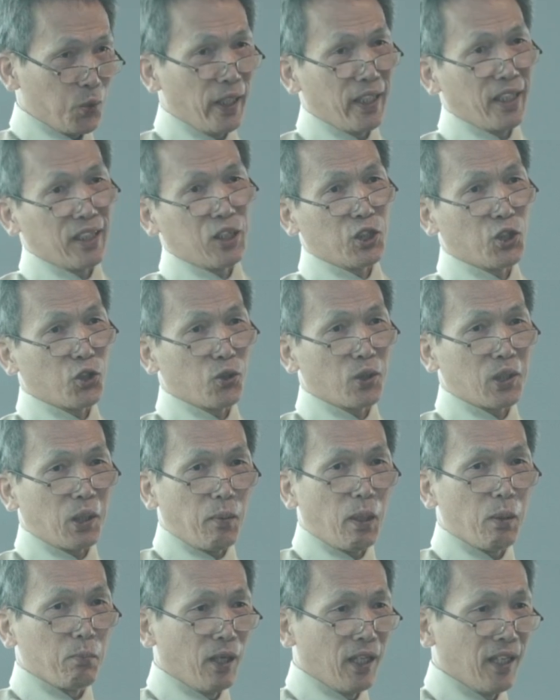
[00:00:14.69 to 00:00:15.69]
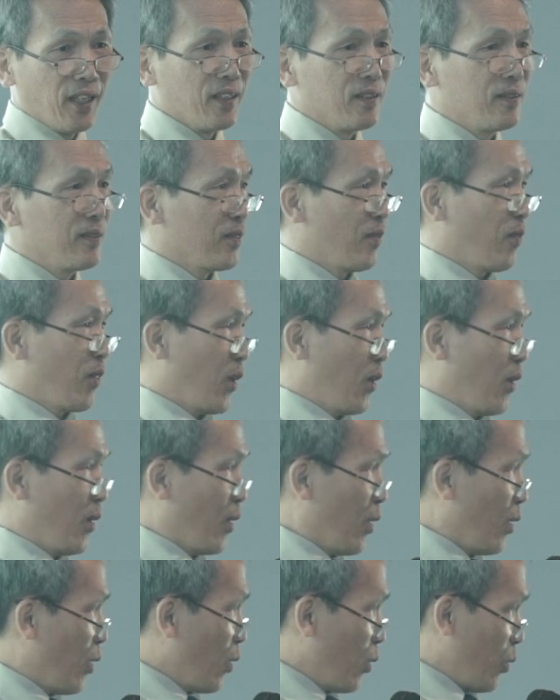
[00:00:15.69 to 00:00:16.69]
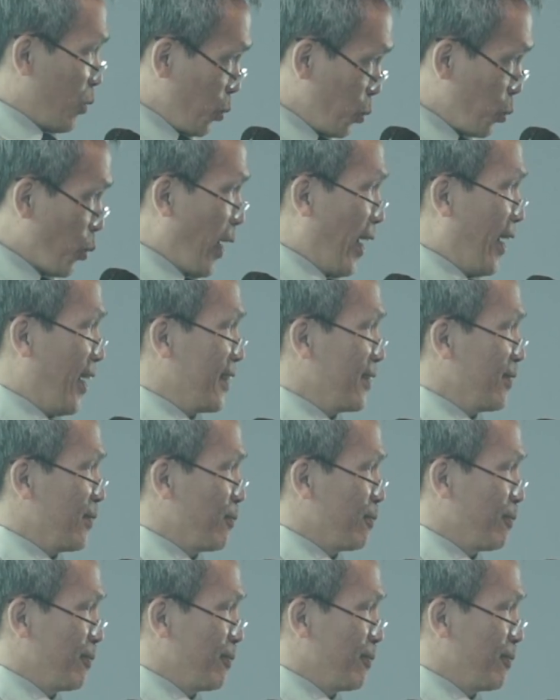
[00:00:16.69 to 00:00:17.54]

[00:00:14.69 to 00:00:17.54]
内的弟兄姐妹们，午安，